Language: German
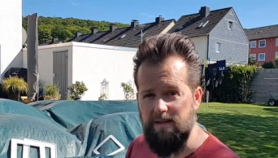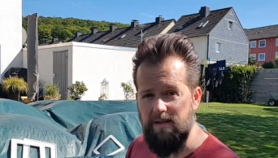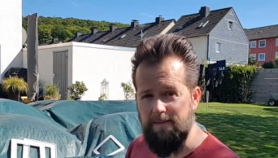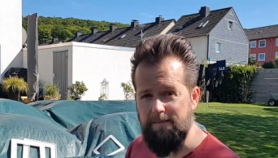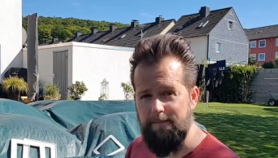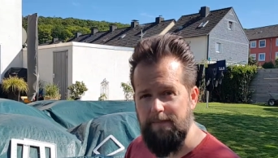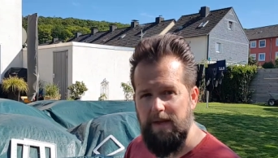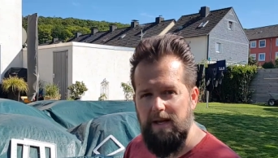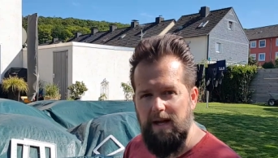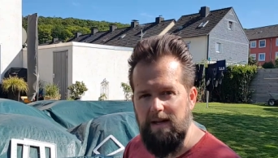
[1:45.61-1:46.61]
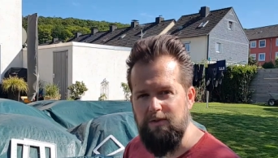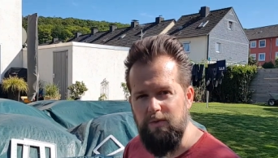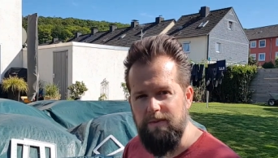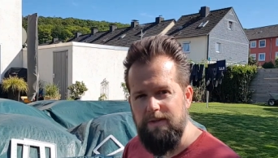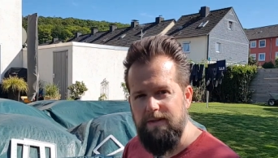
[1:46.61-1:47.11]
ja,
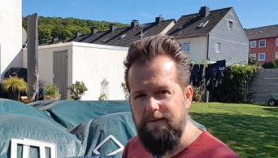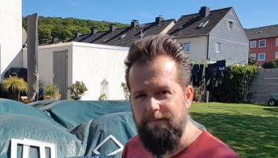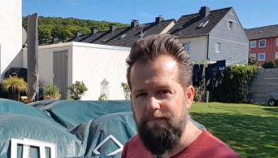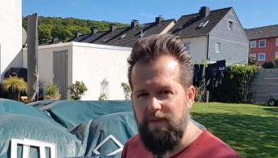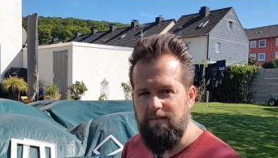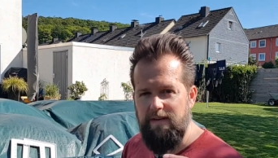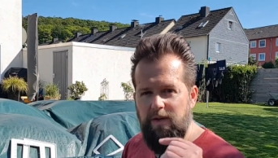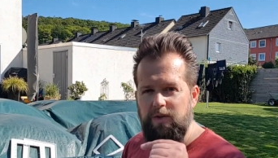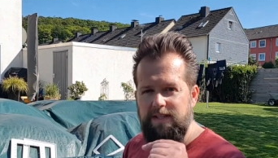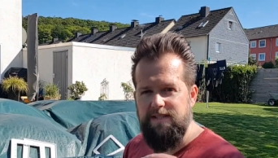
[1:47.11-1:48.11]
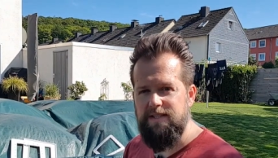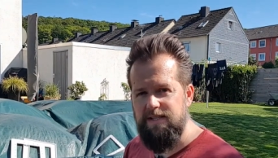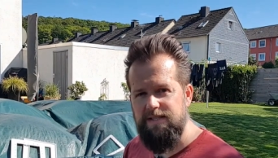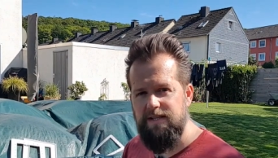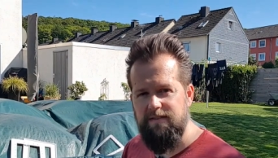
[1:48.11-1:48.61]
also wenn euch das
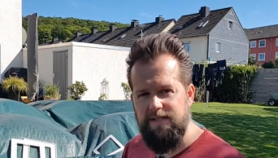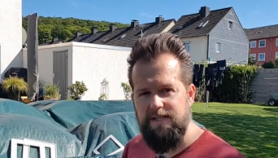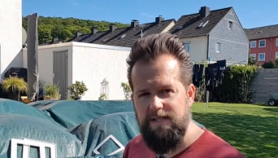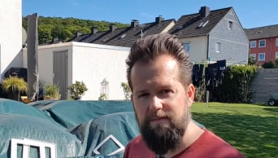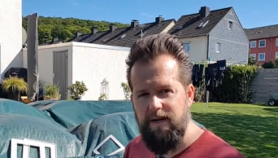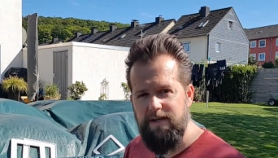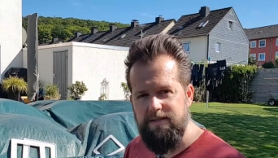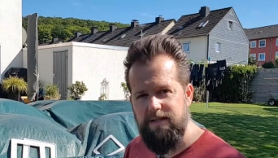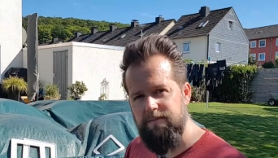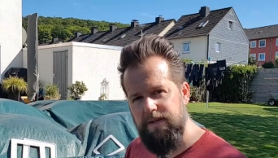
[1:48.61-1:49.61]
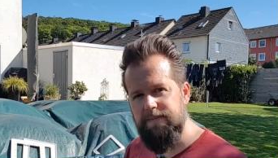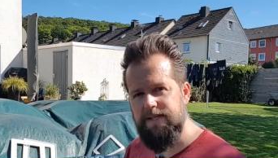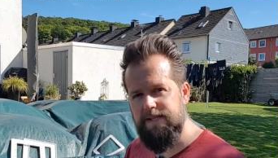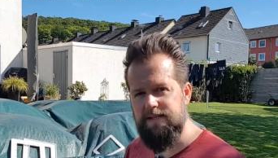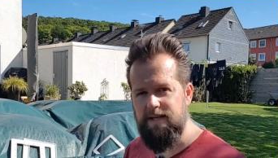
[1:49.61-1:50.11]
interessiert, was ich hier mache, dann bleibt ihr
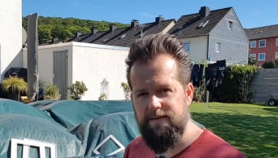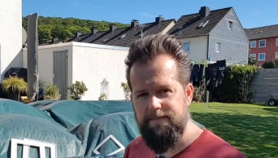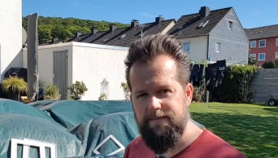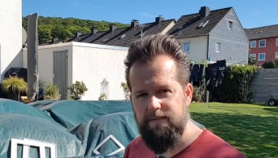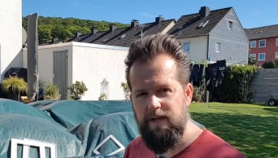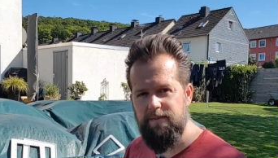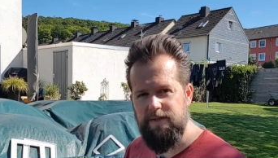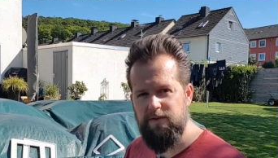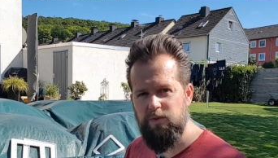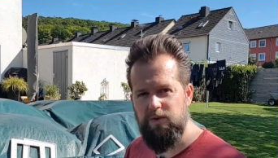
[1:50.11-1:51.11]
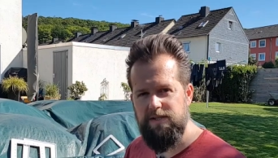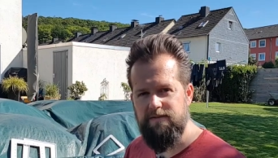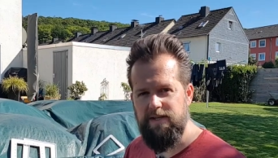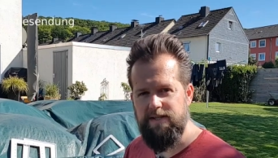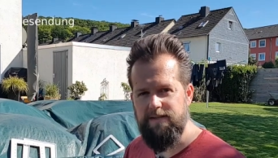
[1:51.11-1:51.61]
jetzt dran. Nach dem Intro
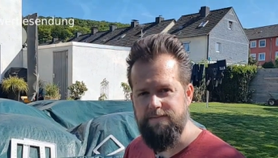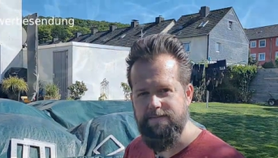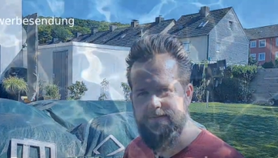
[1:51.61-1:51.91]
geht's weiter.